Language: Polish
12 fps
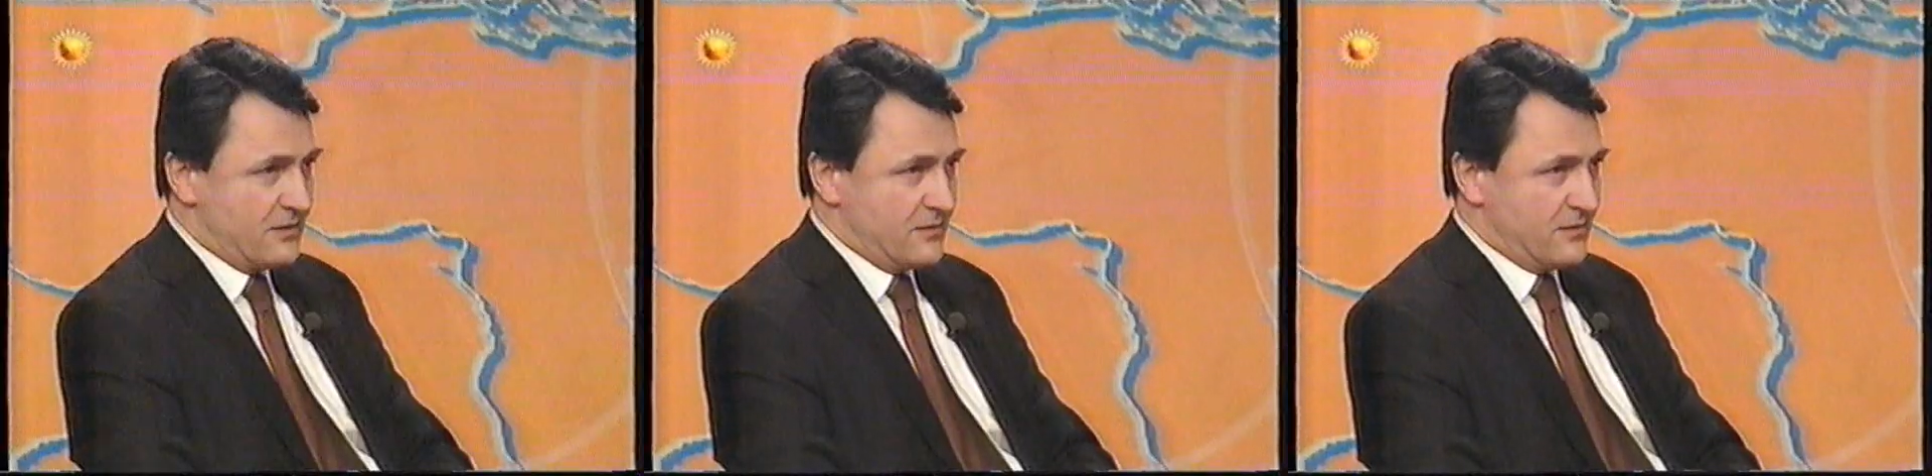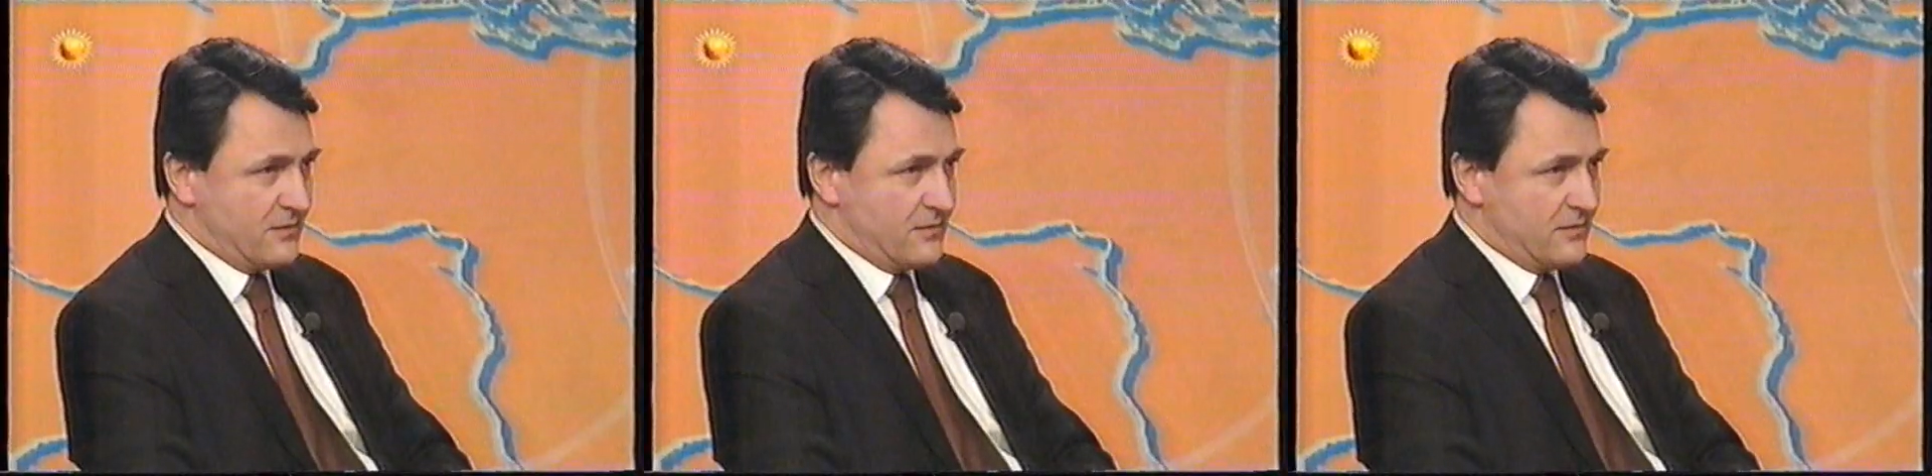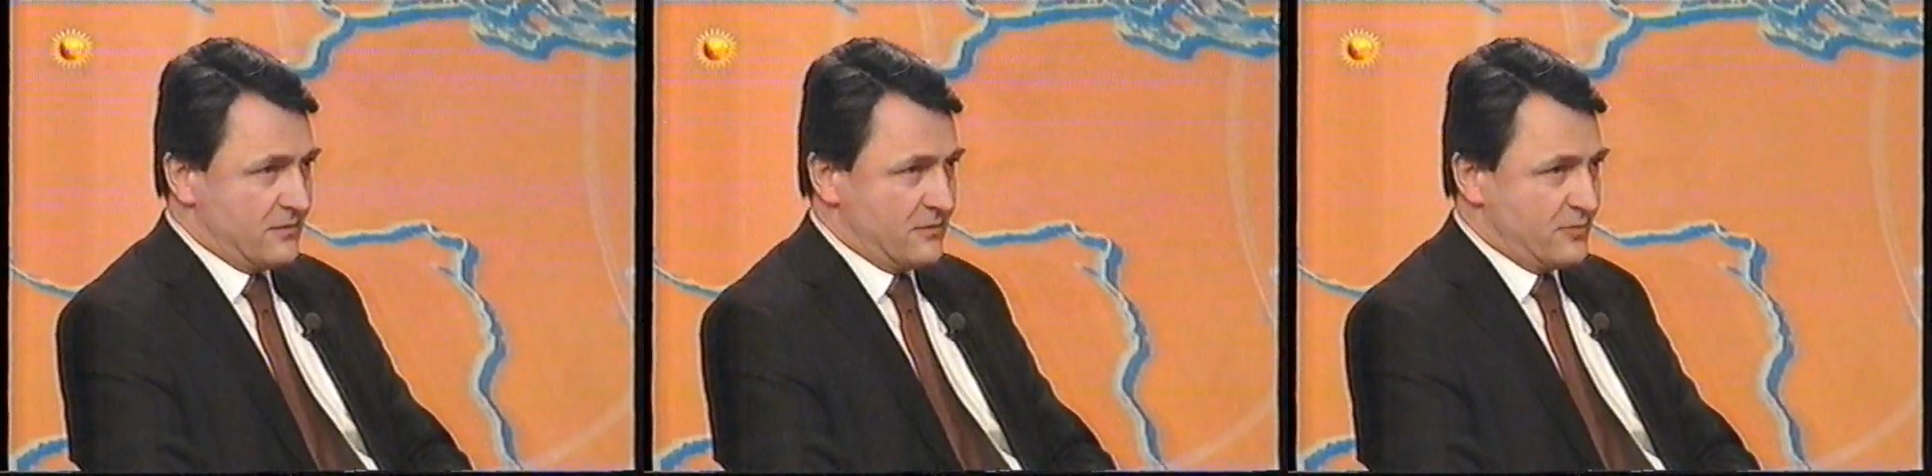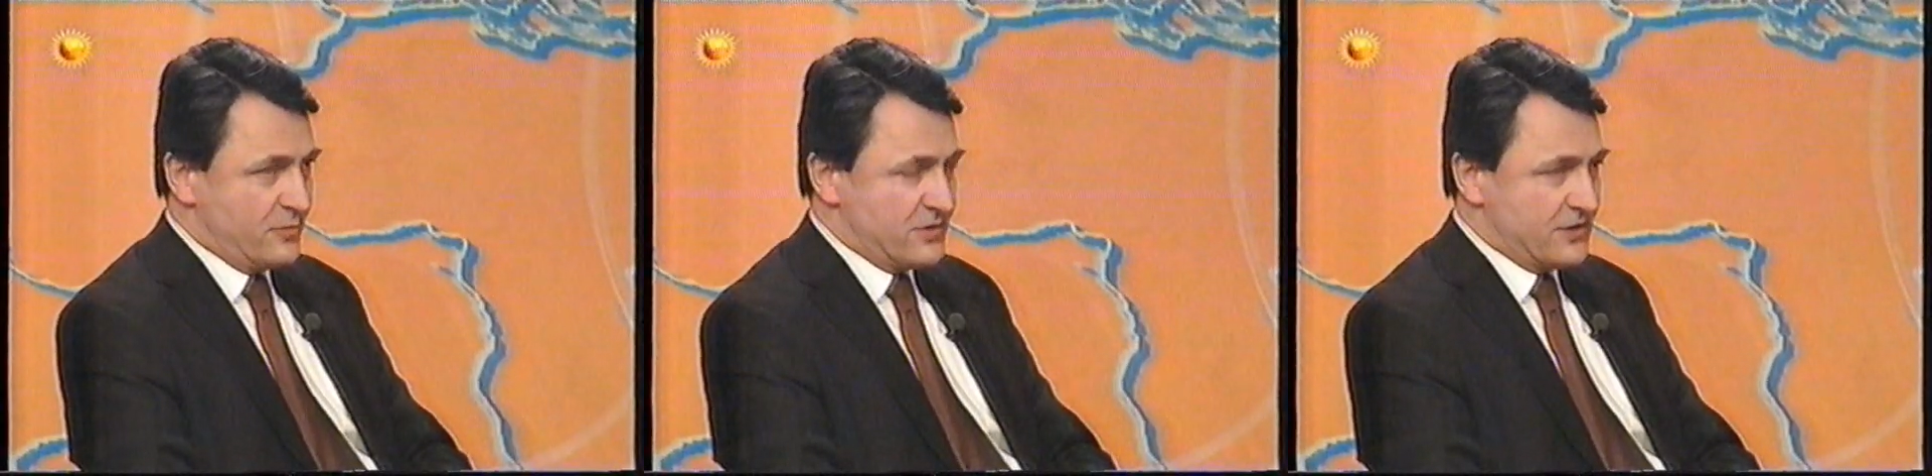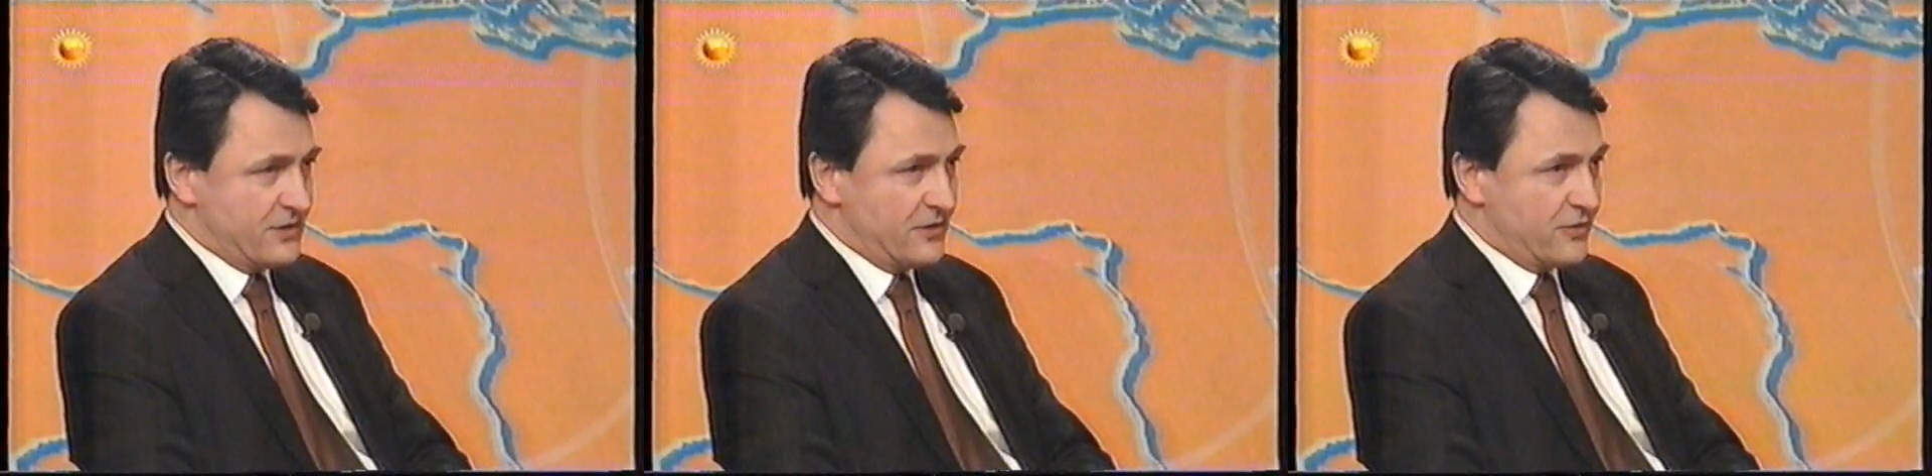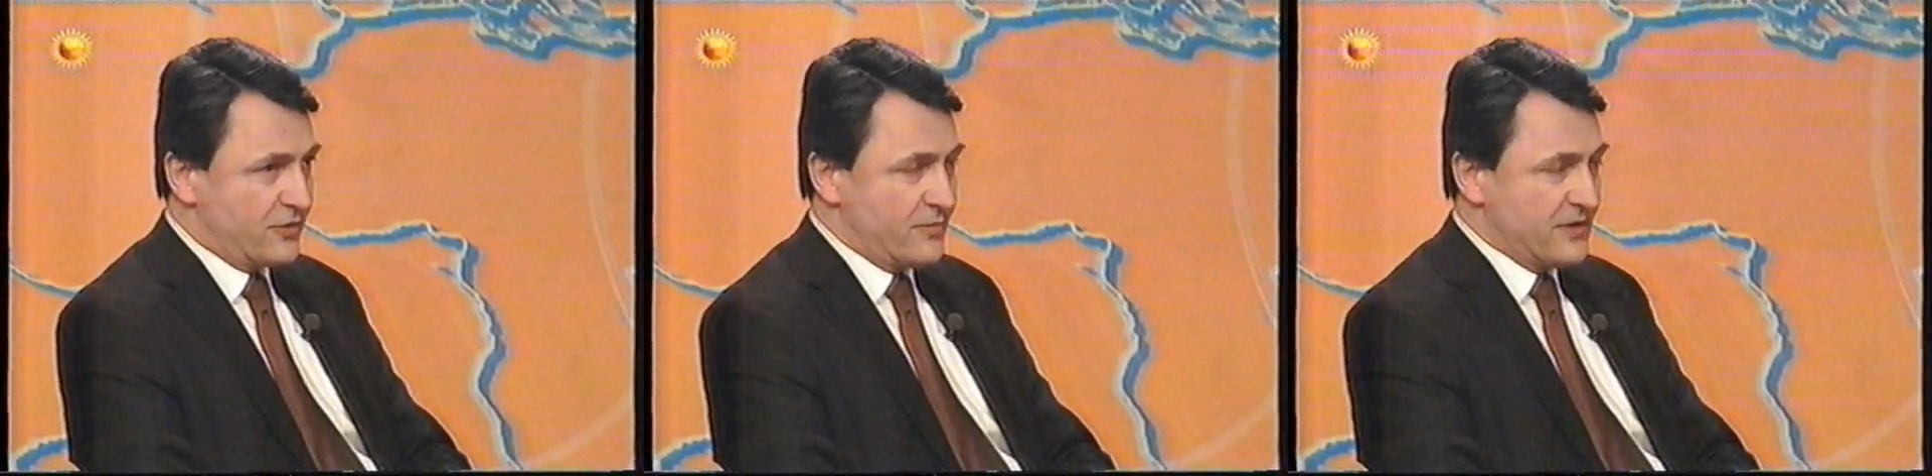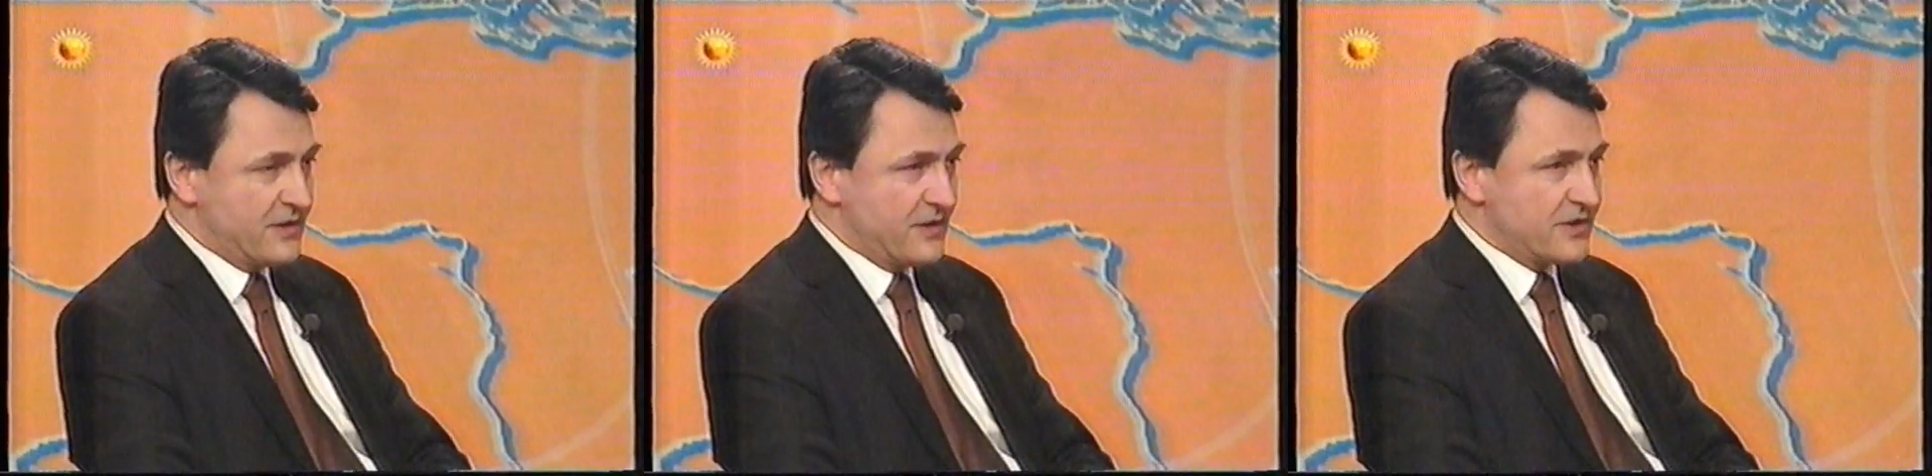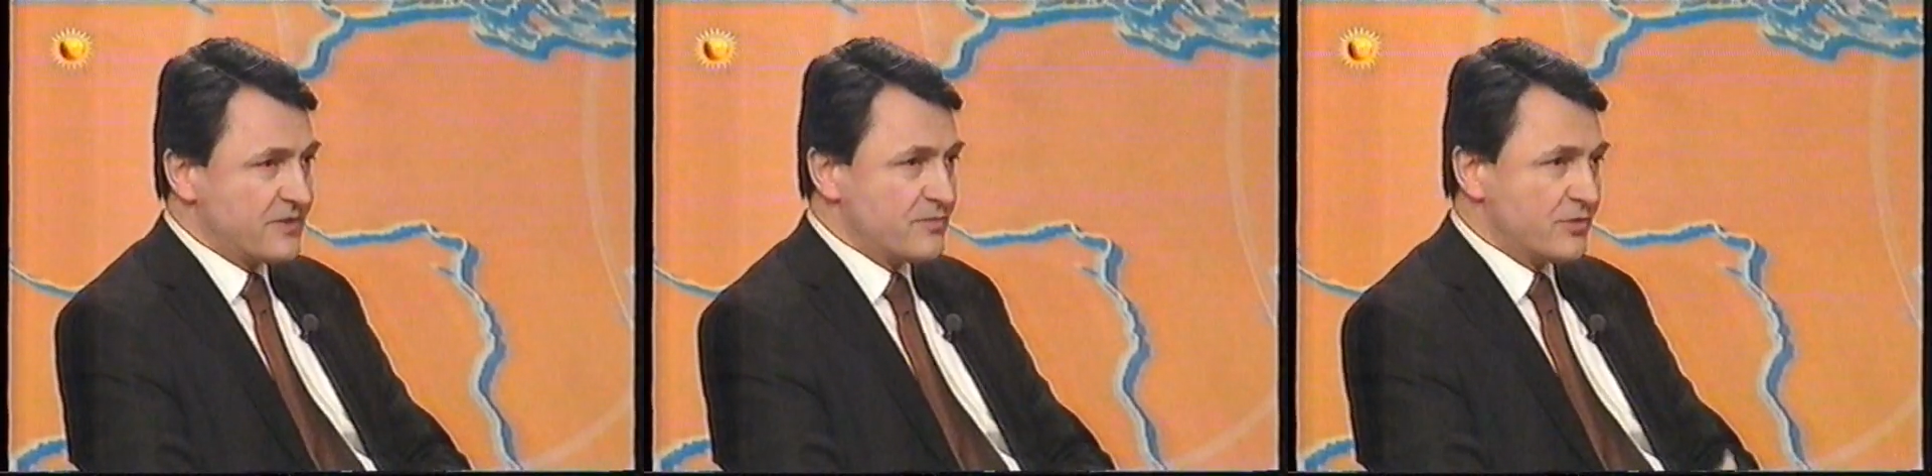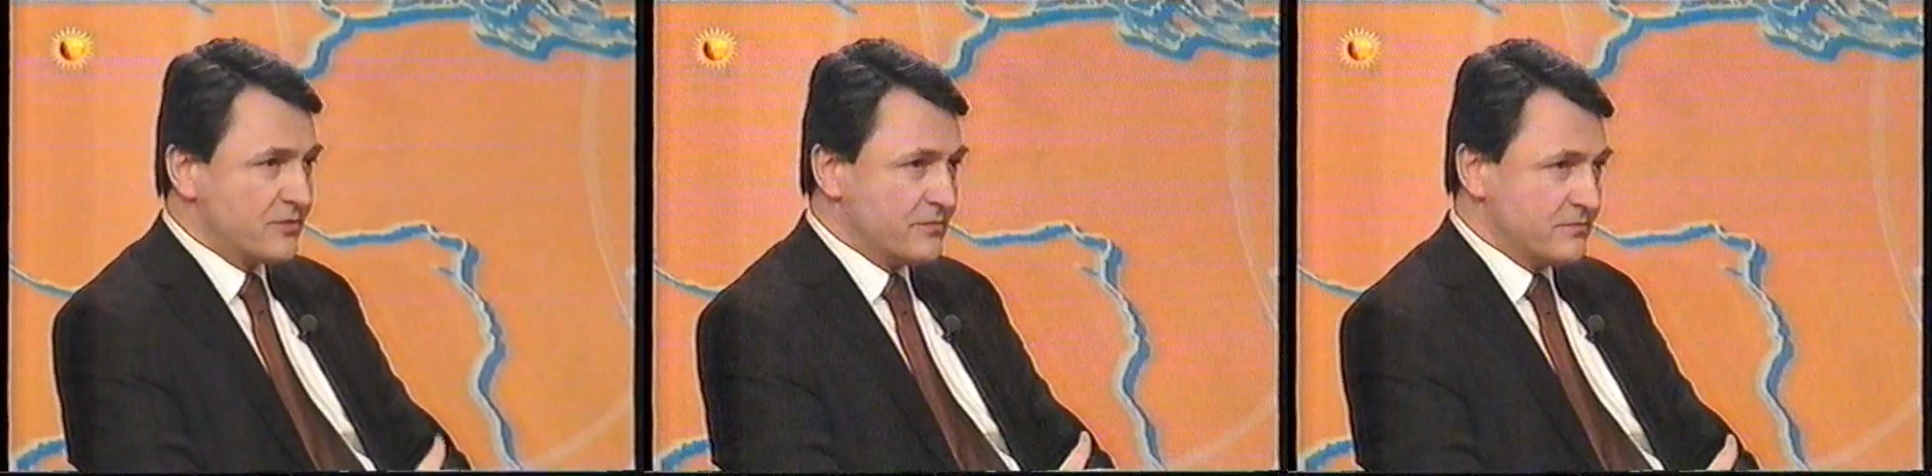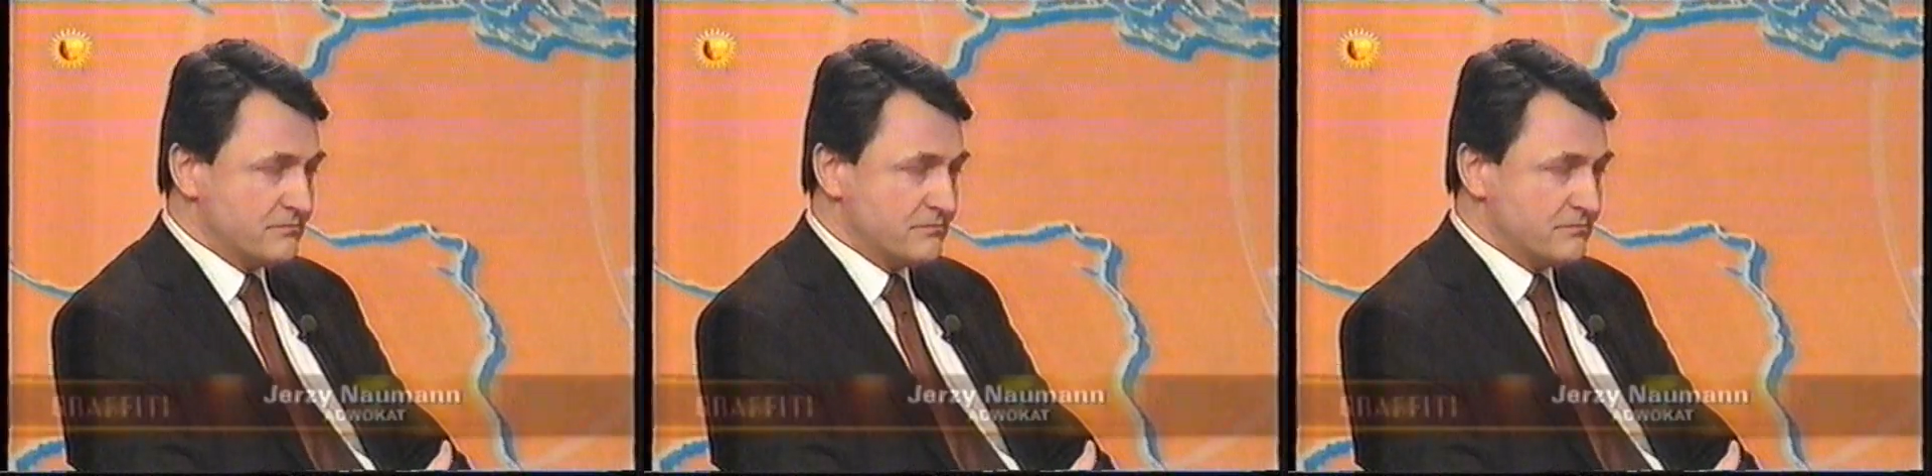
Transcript: e, odpowiedzialnego komentarza, bo